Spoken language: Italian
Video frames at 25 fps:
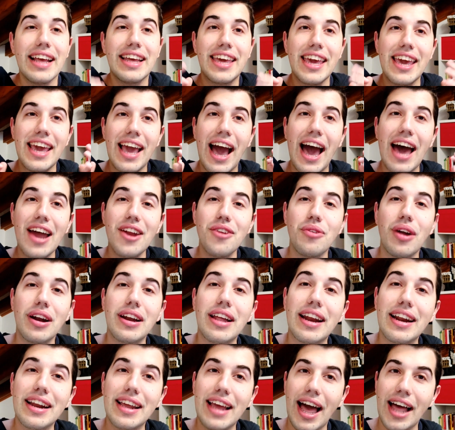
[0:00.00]
che hanno
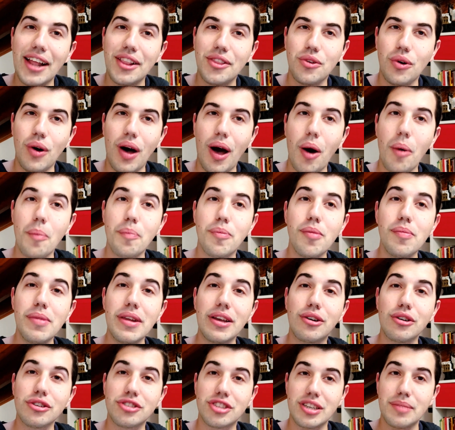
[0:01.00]
allargato a un
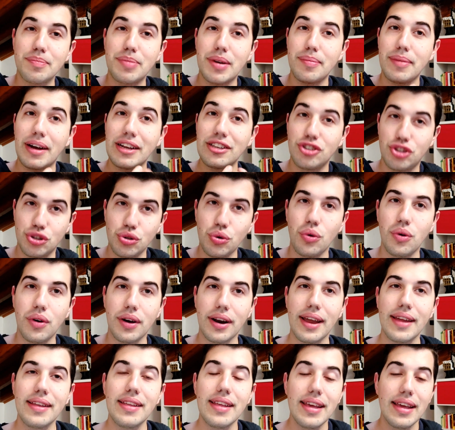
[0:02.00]
pubblico sempre
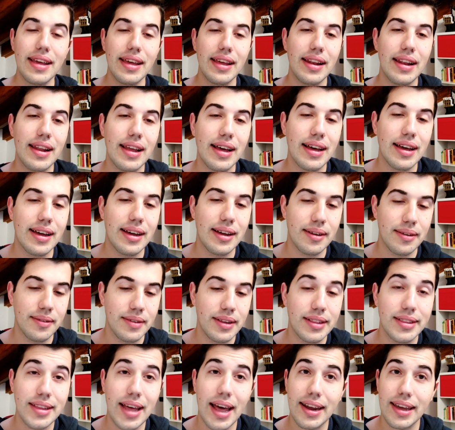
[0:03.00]
maggiore il,
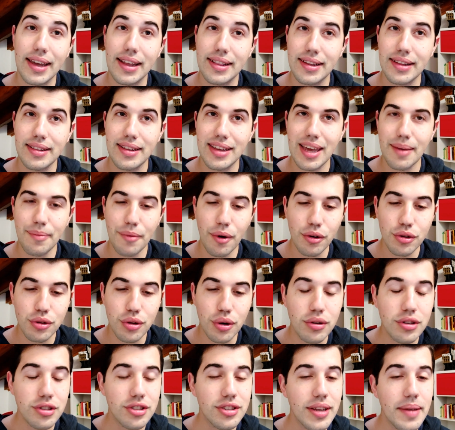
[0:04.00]
il, target di Game of
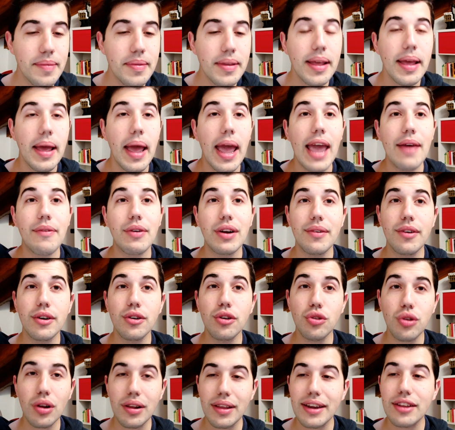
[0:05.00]
Thrones e
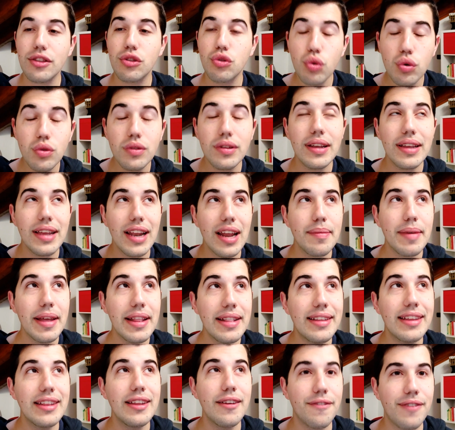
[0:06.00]
volevano togliere tutti gli
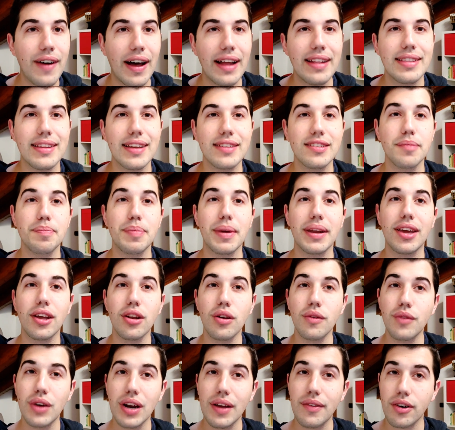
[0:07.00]
elementi di fantasy perché
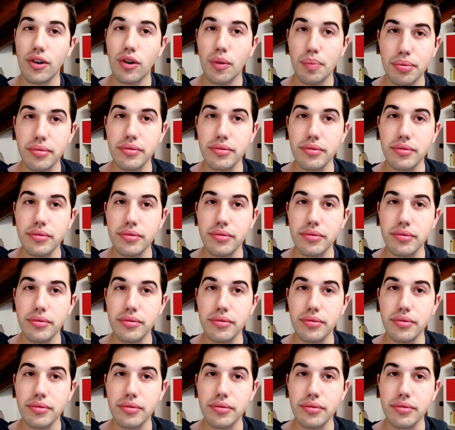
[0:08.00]
non volevano